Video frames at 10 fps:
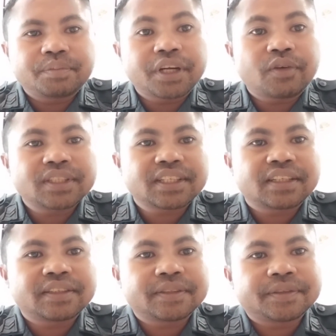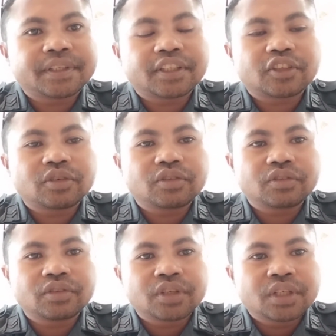pengawasan
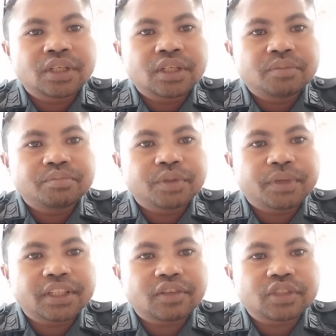atau memantau